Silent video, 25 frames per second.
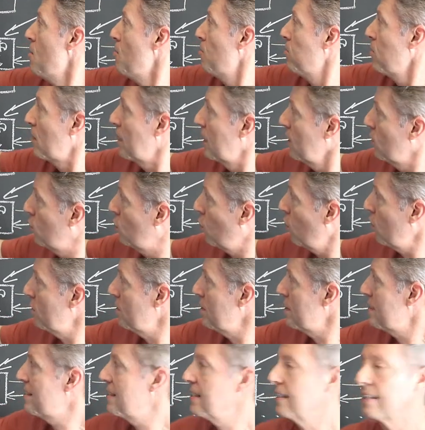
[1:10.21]
porque todo
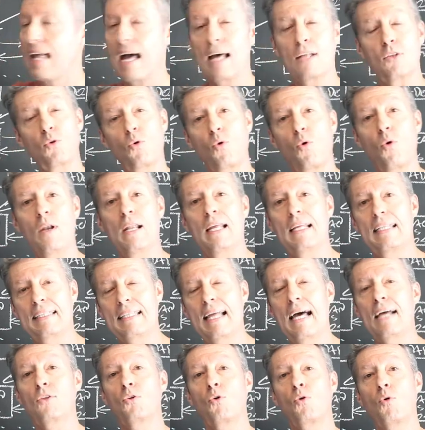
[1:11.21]
esse dado
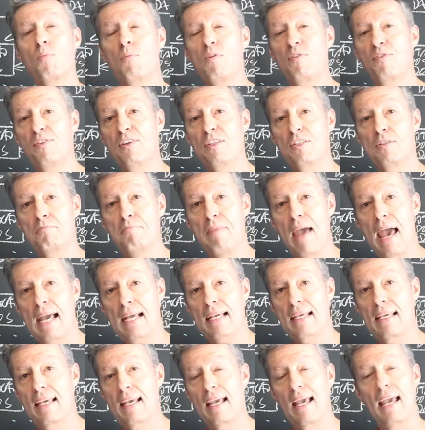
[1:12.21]
coletado como
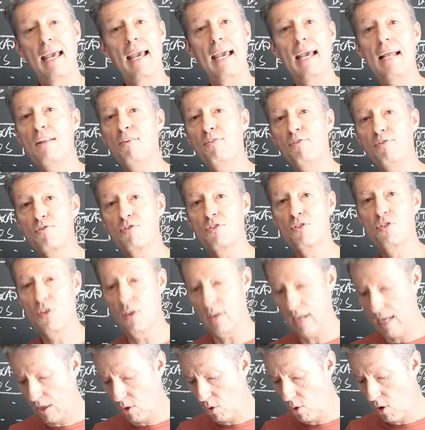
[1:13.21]
feedback, ele
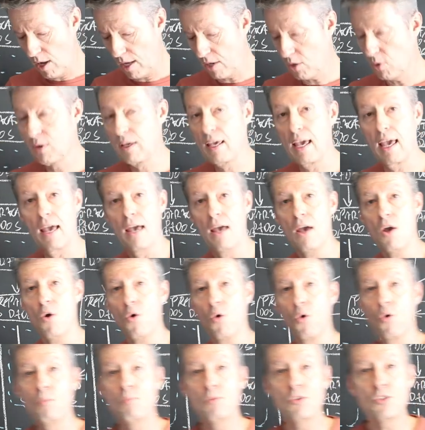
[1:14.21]
funciona agora o que
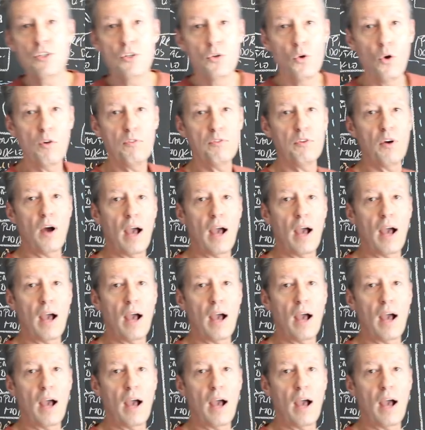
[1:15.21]
Como de novo